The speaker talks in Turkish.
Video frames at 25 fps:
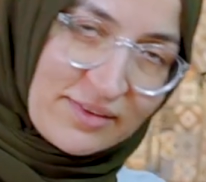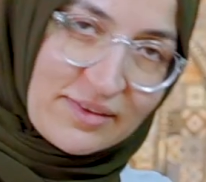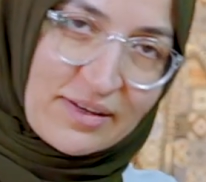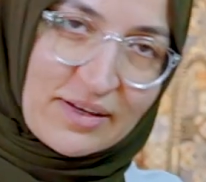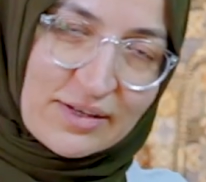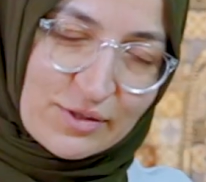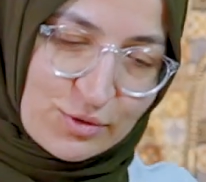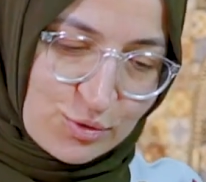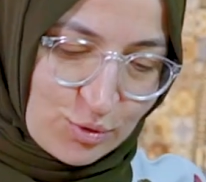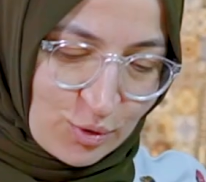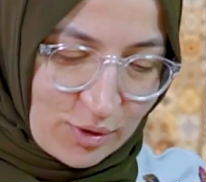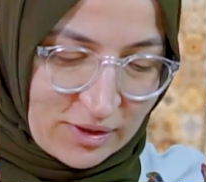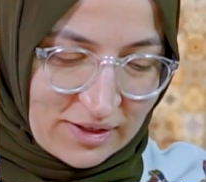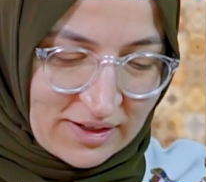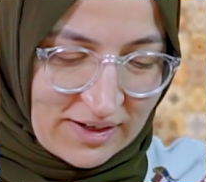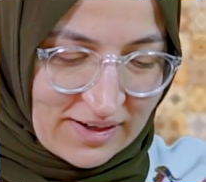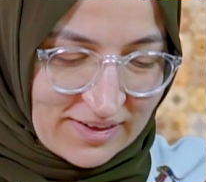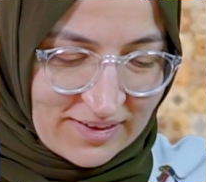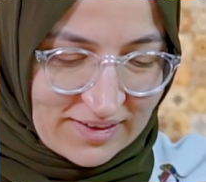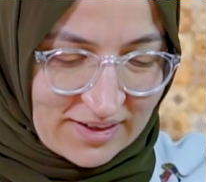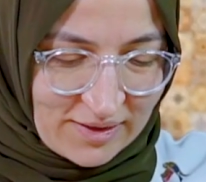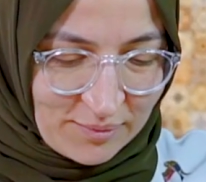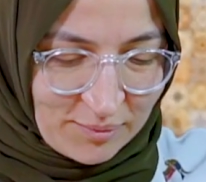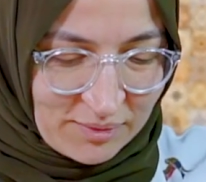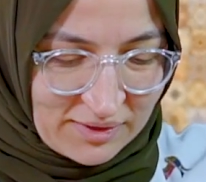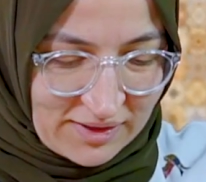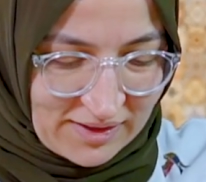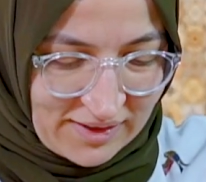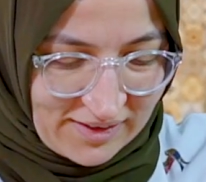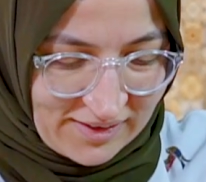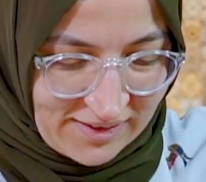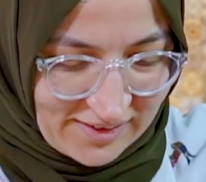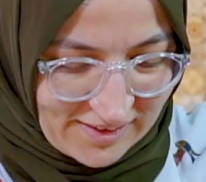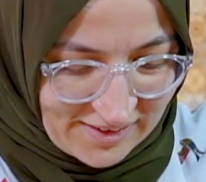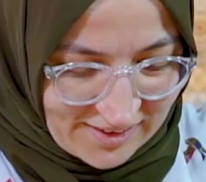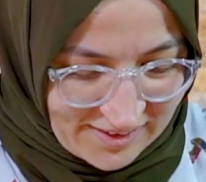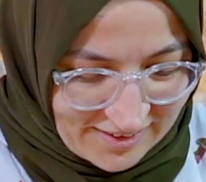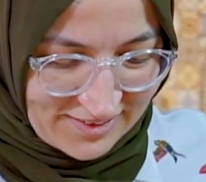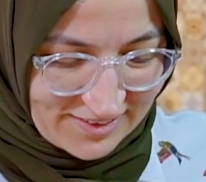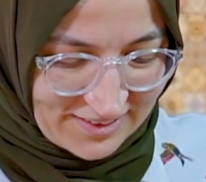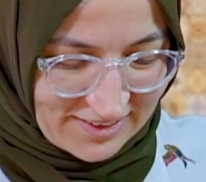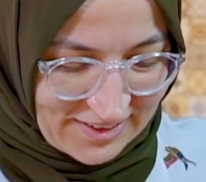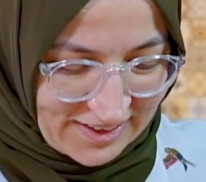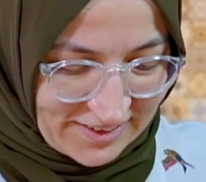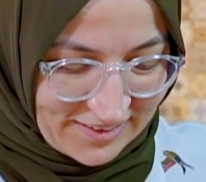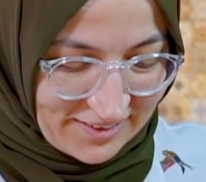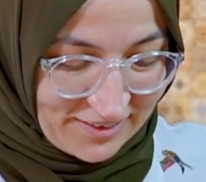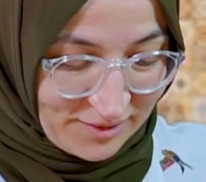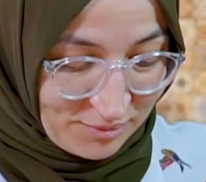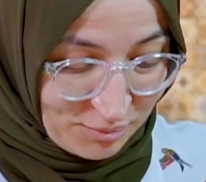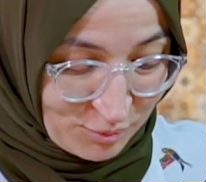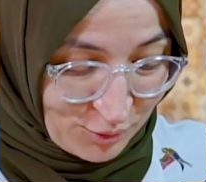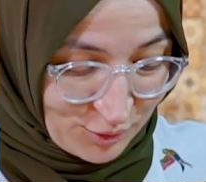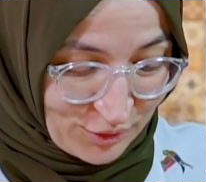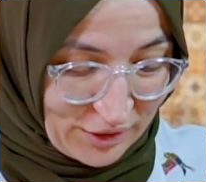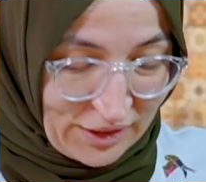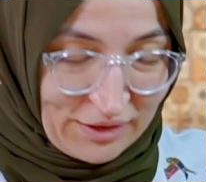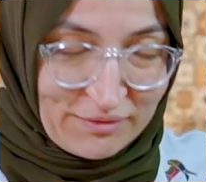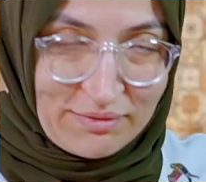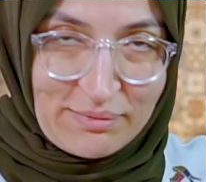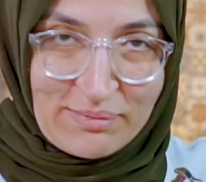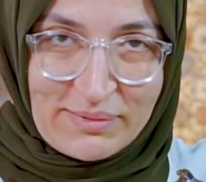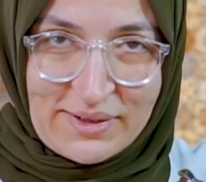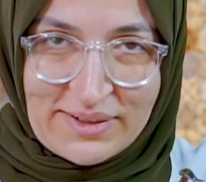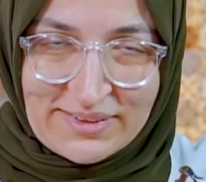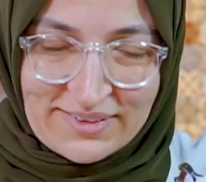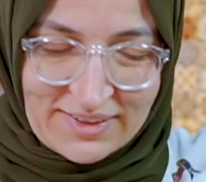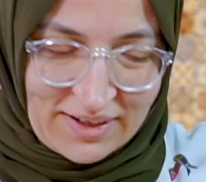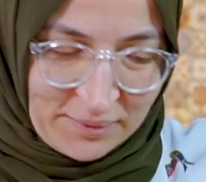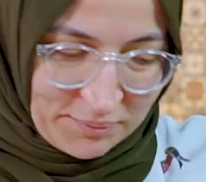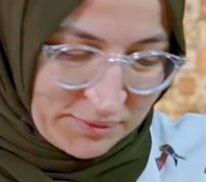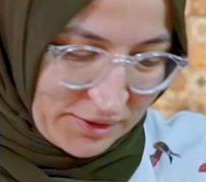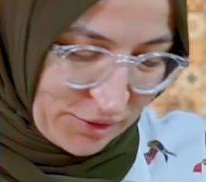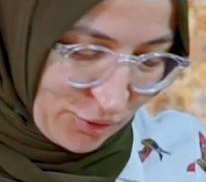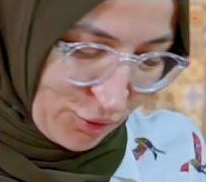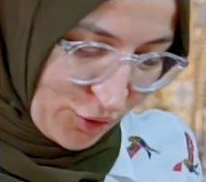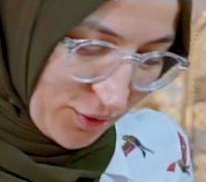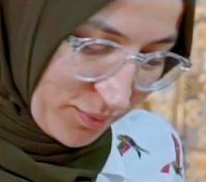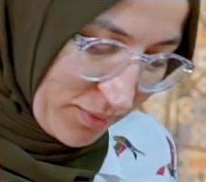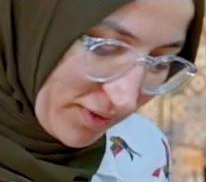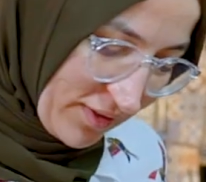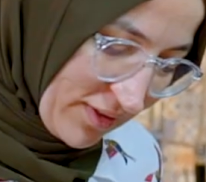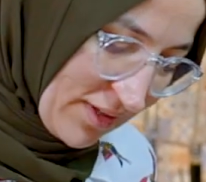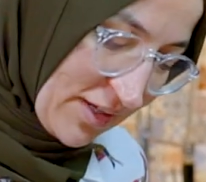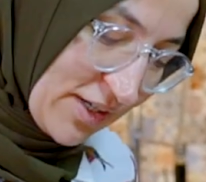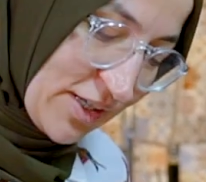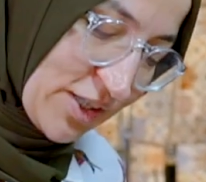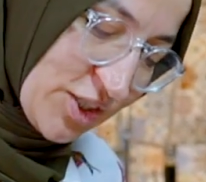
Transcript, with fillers: daha söylerken bile kanalın müdavimleri tahmin ediyor olabilir.